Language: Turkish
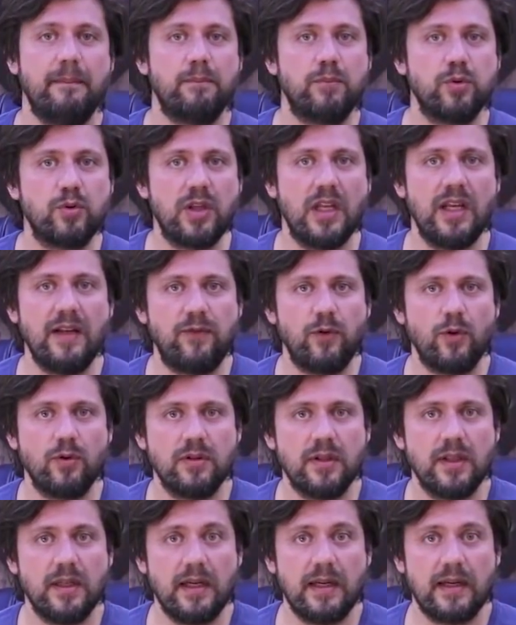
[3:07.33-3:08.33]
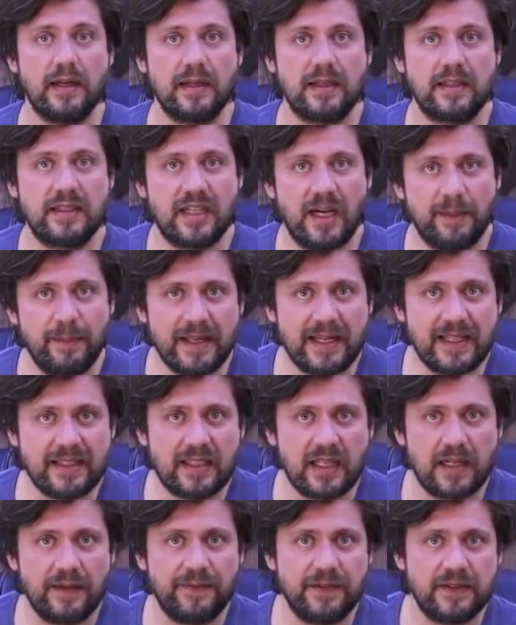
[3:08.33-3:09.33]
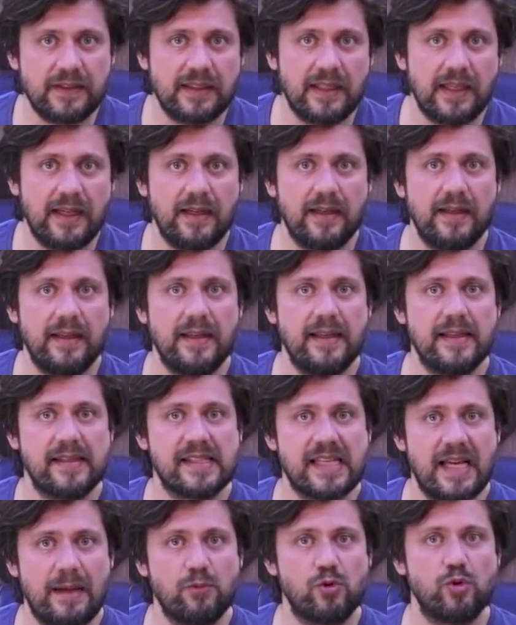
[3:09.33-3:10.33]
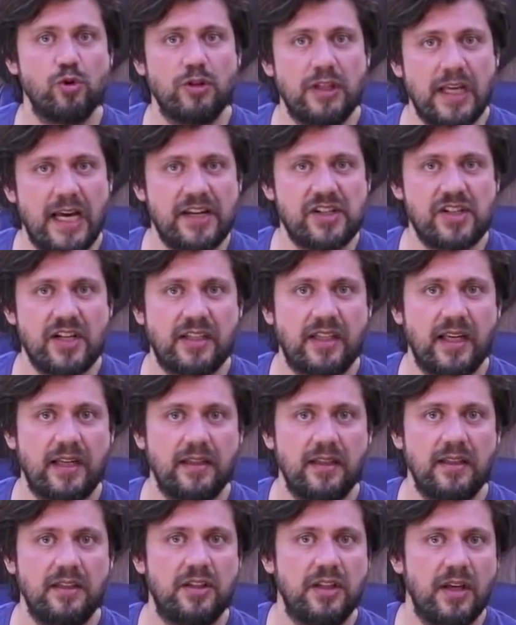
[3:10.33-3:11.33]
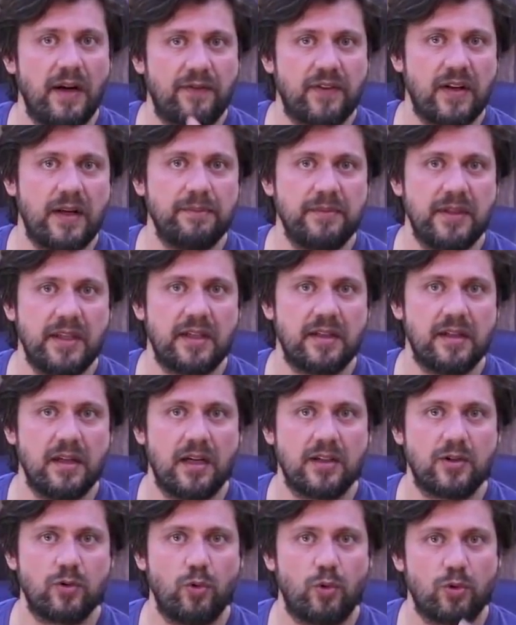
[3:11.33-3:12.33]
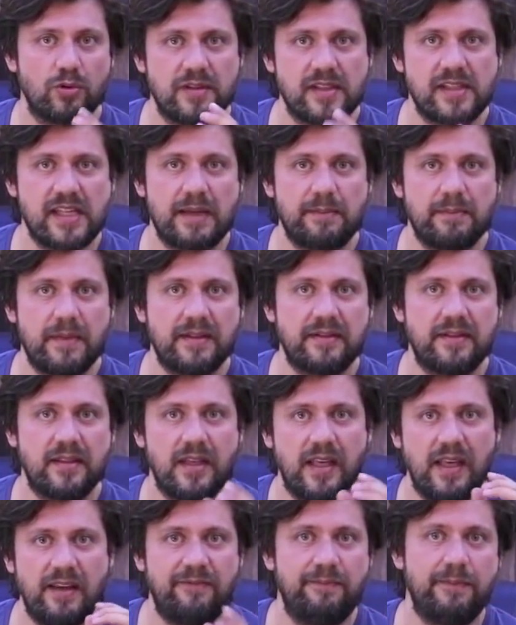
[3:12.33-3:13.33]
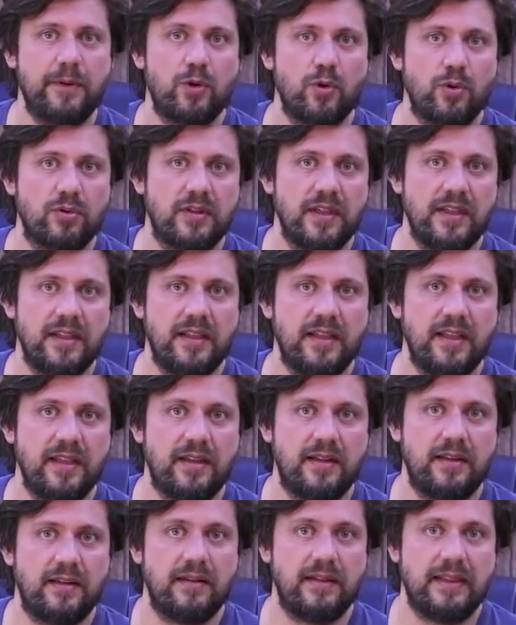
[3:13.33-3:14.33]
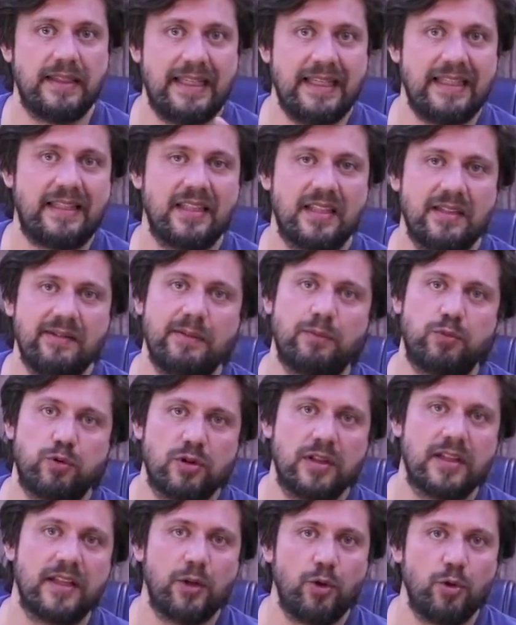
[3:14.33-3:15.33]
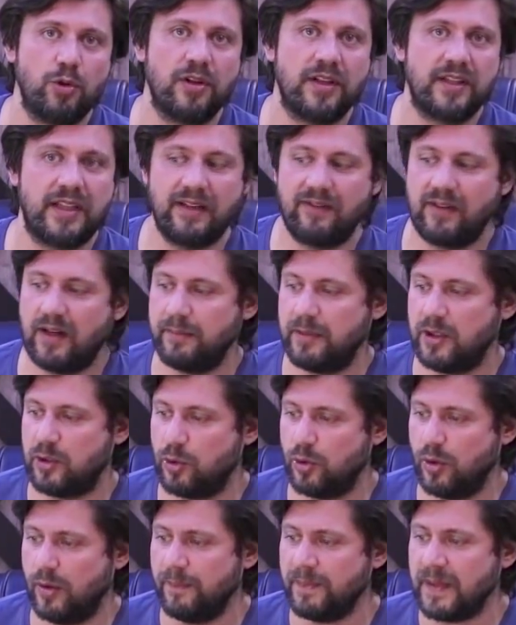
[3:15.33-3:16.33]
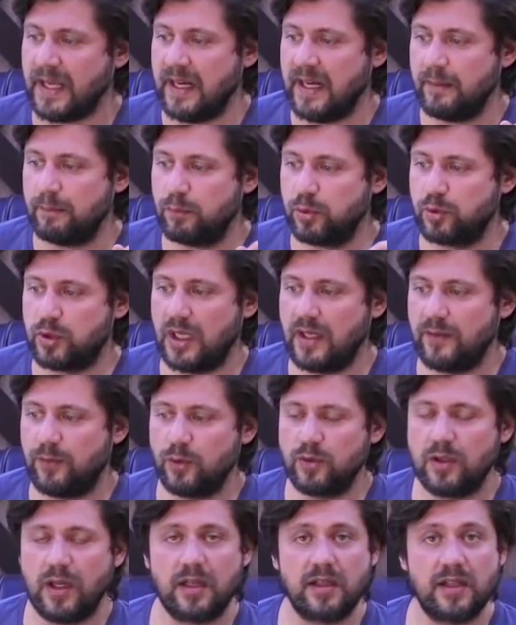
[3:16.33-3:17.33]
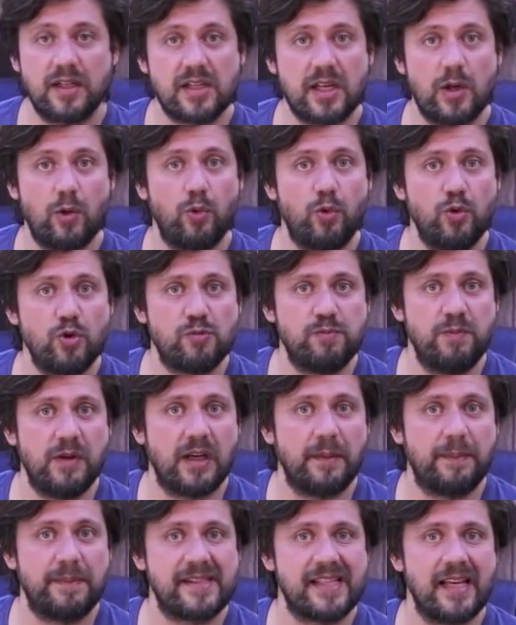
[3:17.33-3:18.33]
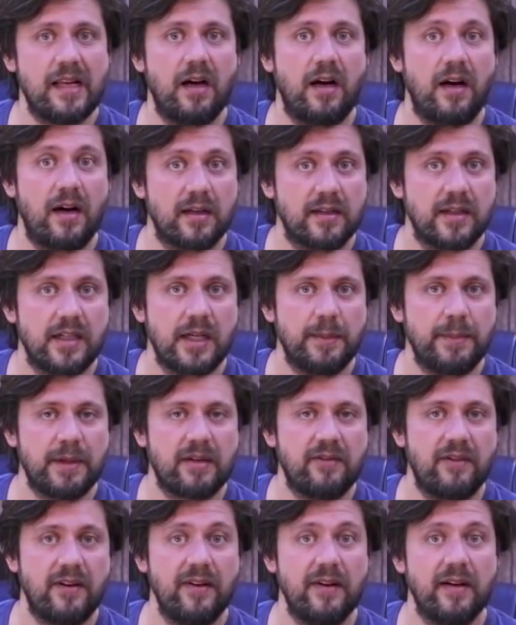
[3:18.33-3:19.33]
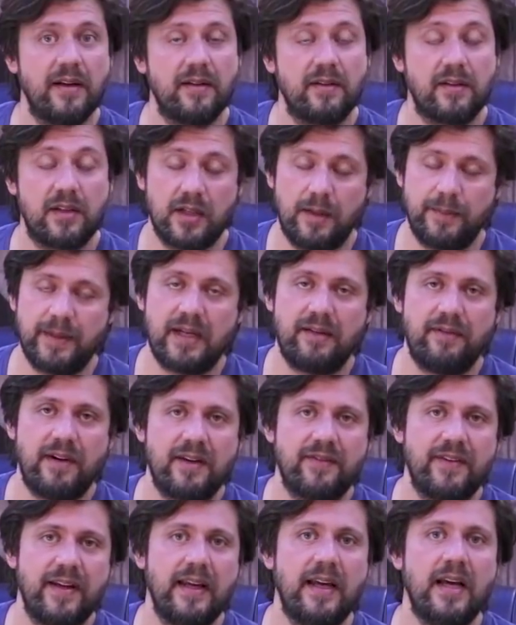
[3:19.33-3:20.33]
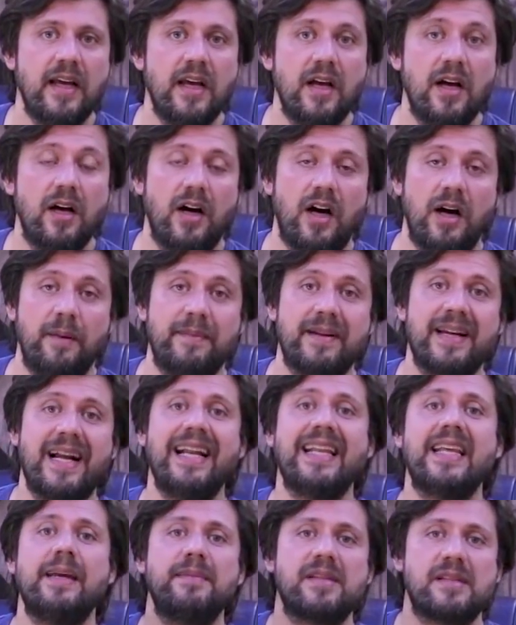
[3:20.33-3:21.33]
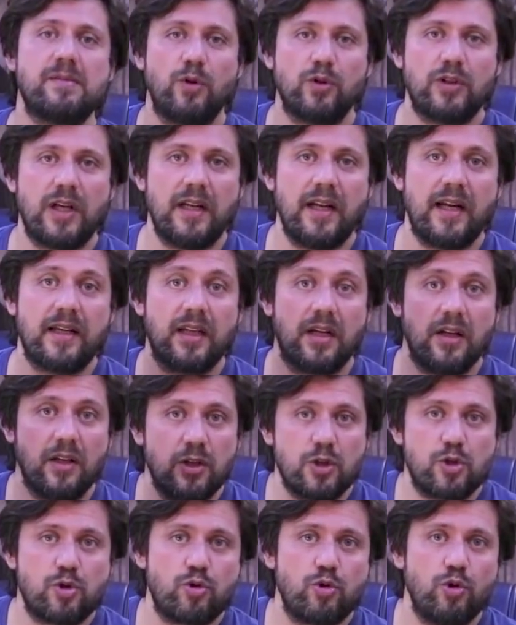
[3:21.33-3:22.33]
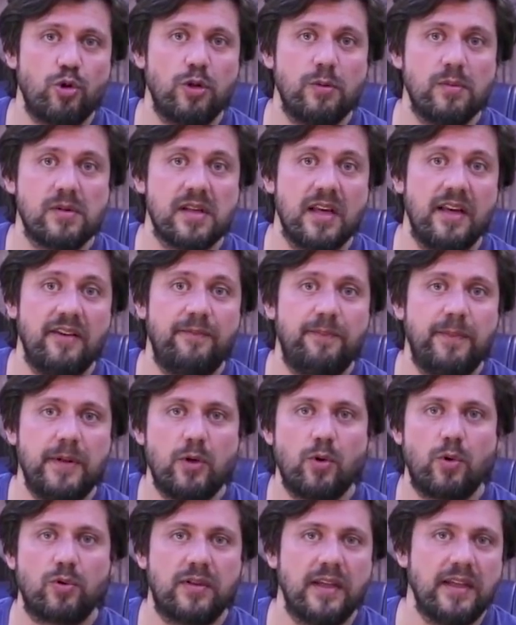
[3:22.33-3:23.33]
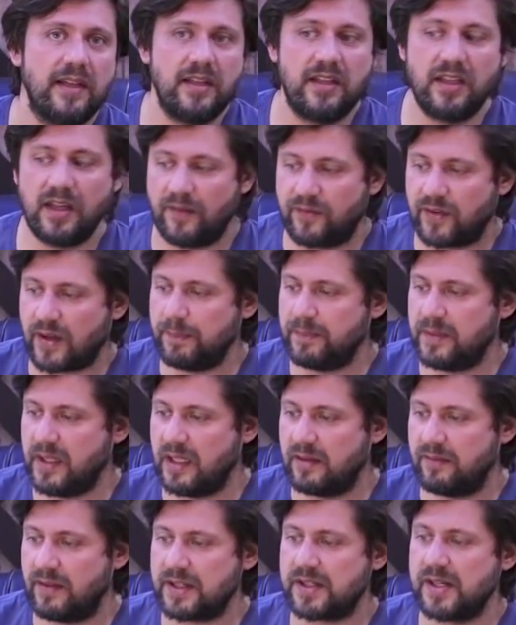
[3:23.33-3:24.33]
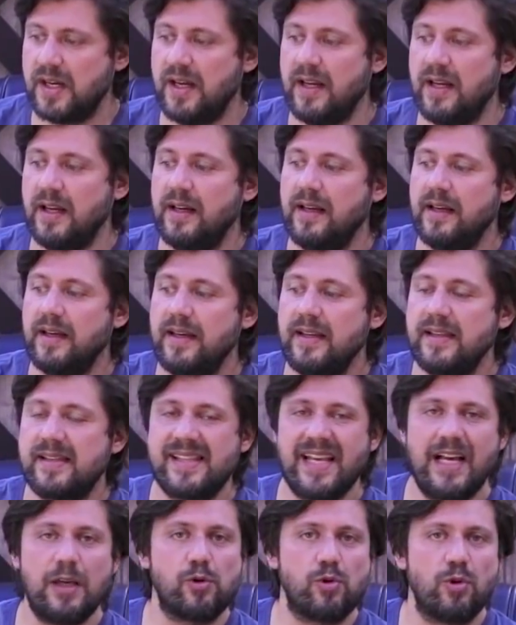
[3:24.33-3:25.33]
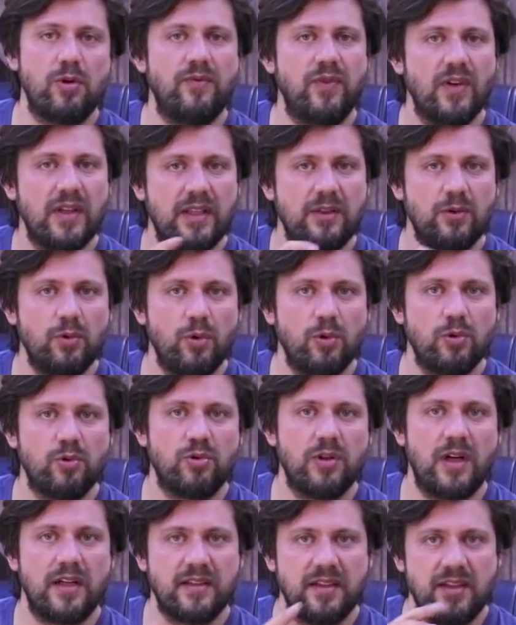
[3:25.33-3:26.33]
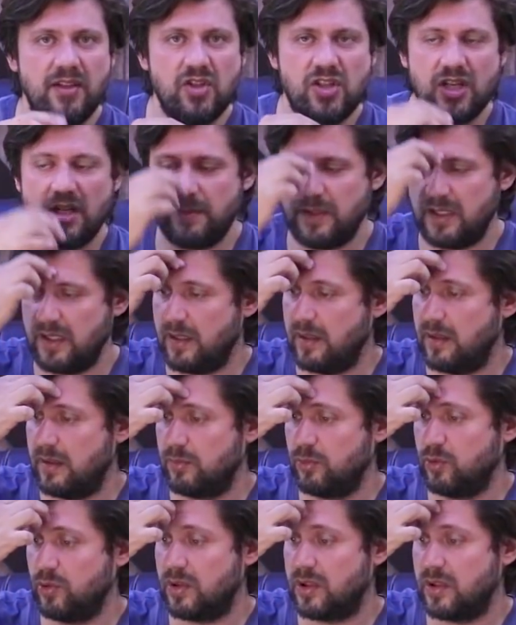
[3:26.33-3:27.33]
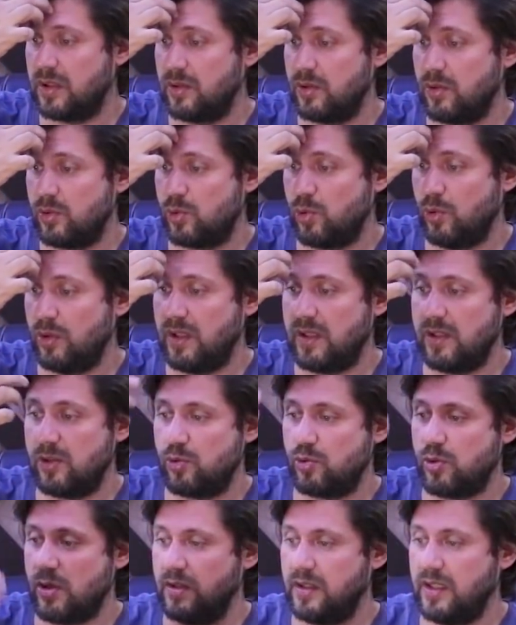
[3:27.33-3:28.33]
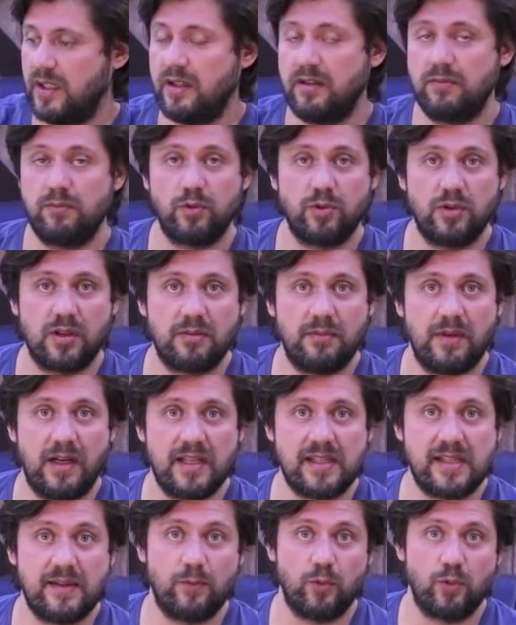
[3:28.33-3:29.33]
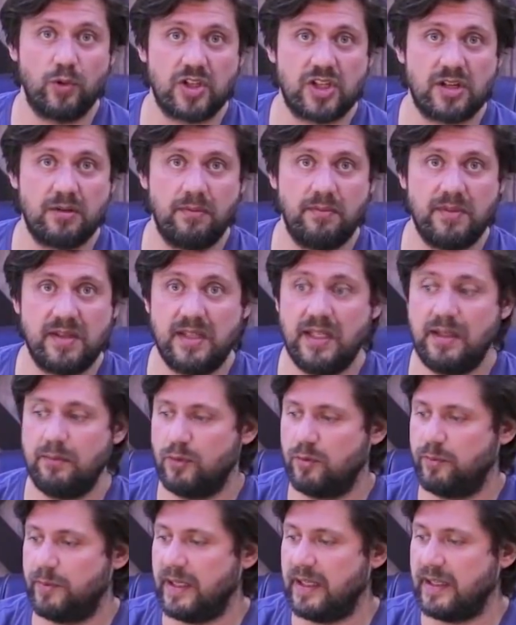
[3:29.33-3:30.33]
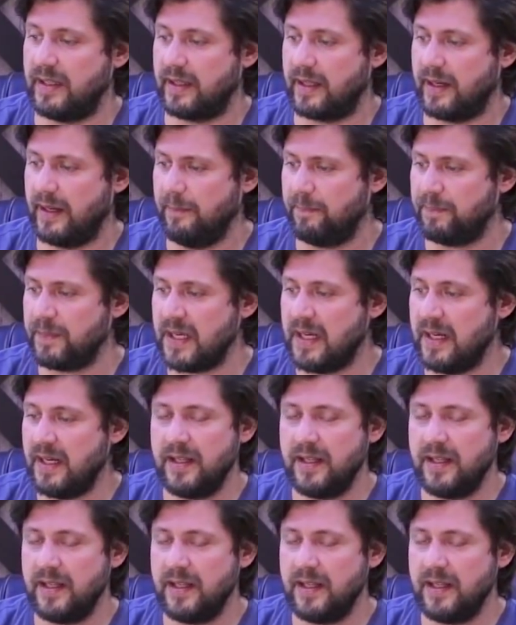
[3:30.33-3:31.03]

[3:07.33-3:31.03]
Bu telefonda Kamera tarafında e, Samsung gerçekten de diyafram değerini artık orta segmentte de f1.7'ye getirdi ve burada da yoluna devam ediyor. Bu telefonun arkadaşlar 13 megapiksel arka kamera var, kamera var ve amiral gemisi modellerden alışık olduğumuz f1.7 diyafram değeri var. E, sensörün falan ne olduğunu artık incelemede bunları söyleriz. Şu an dediğim gibi bunları maalesef ulaşabilmiş değilim bu bilgilere.